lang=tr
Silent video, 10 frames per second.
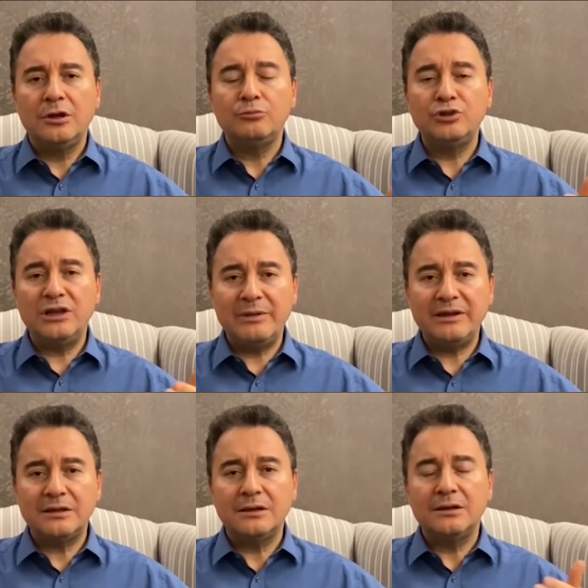Bu ne
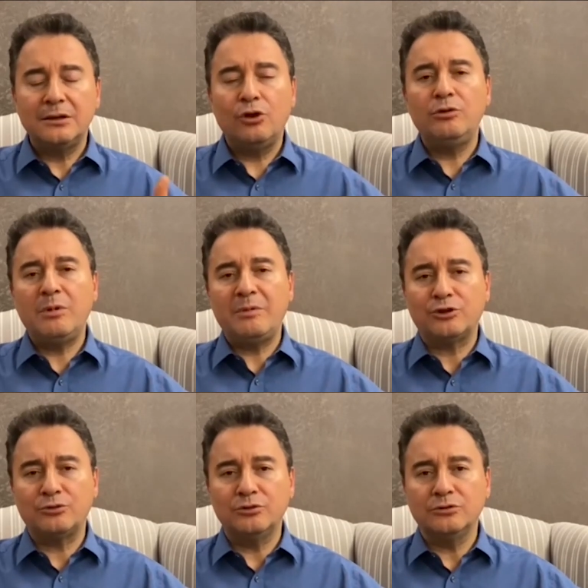demek? Ölüme
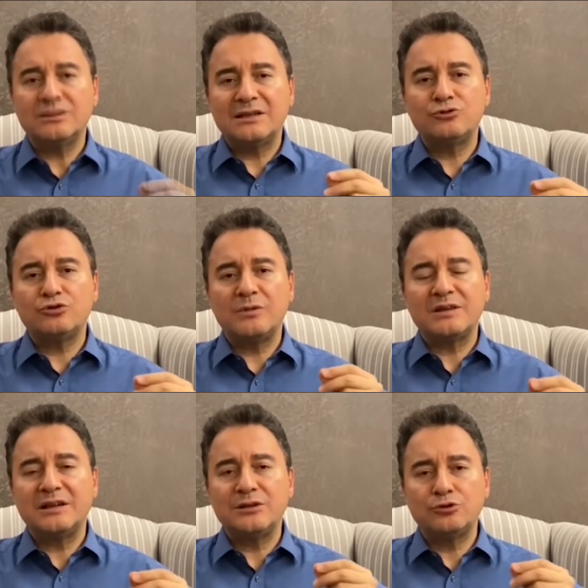mahkum olun. Sayın
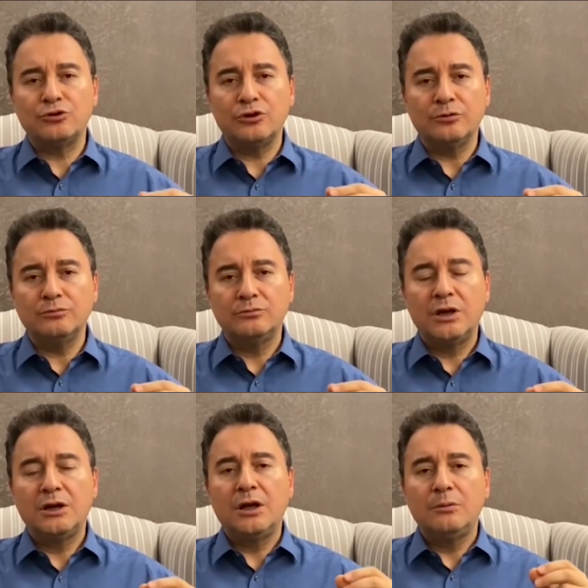Cumhurbaşkanı soruyorum.
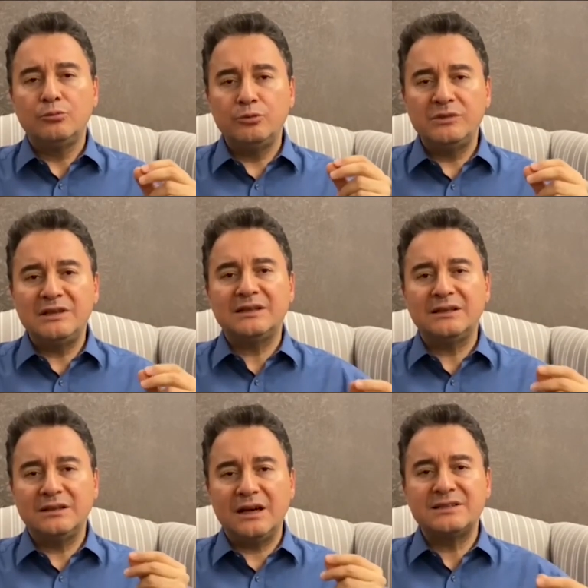Bu
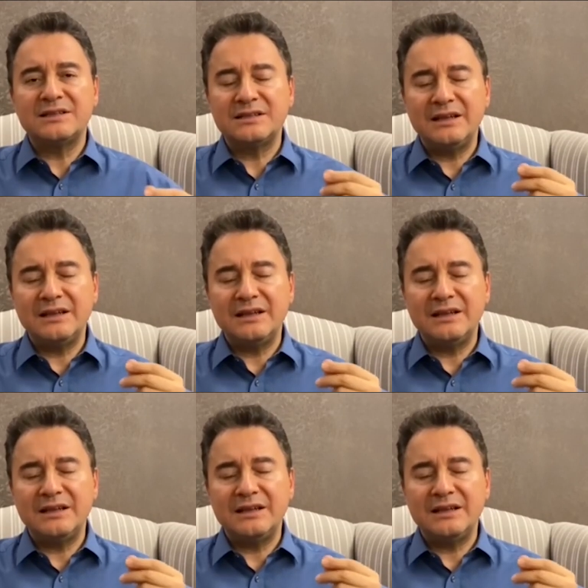milletin aşısı